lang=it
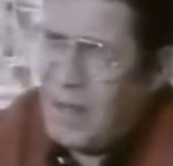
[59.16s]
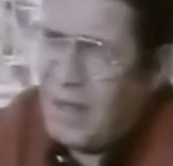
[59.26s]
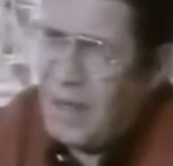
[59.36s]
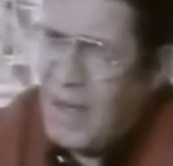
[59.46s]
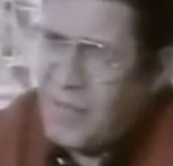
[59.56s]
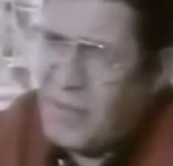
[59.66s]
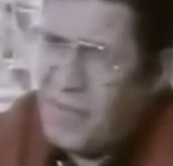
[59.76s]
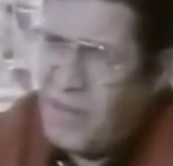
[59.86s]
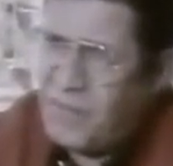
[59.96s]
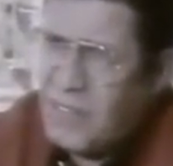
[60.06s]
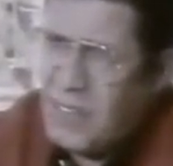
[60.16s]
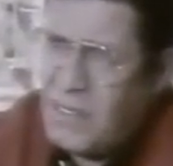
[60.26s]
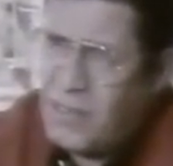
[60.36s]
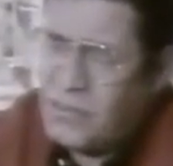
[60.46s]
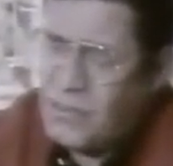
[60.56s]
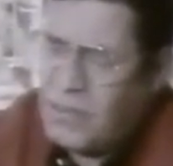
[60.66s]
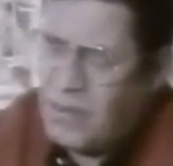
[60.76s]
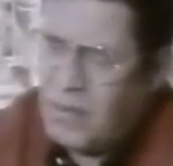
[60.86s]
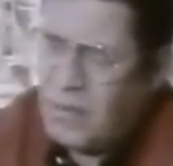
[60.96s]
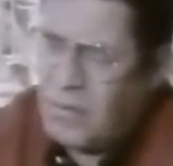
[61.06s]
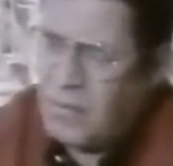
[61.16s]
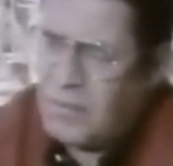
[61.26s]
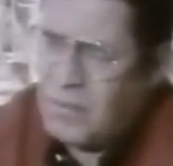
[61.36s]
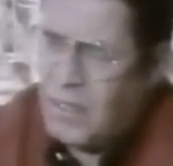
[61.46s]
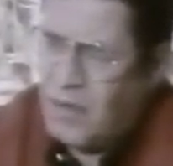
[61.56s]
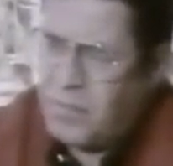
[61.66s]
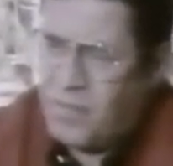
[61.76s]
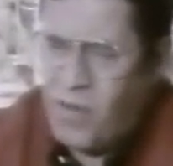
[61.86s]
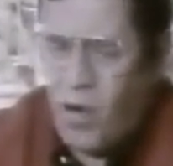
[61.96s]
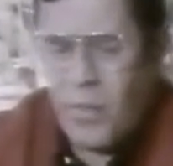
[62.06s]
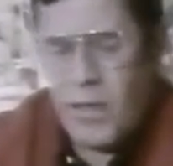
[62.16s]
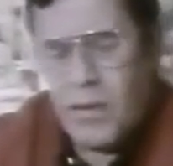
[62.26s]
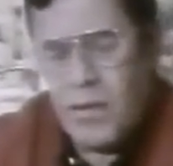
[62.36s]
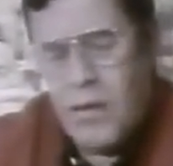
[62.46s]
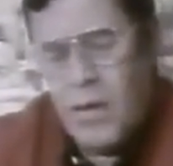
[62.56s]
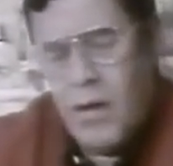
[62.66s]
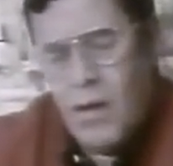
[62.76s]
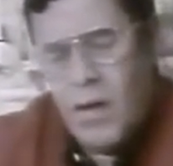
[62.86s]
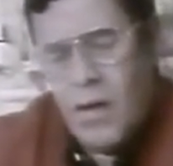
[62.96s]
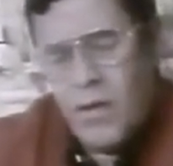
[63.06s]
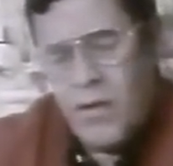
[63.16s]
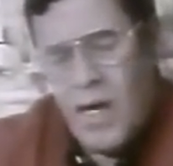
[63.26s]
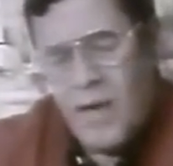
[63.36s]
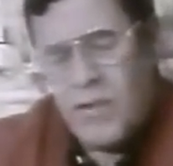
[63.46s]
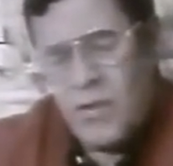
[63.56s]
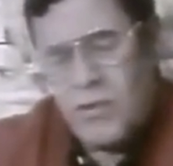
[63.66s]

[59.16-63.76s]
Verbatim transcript: Dopo 50 anni di vita dedicati allo spettacolo, ti chiedi da chi è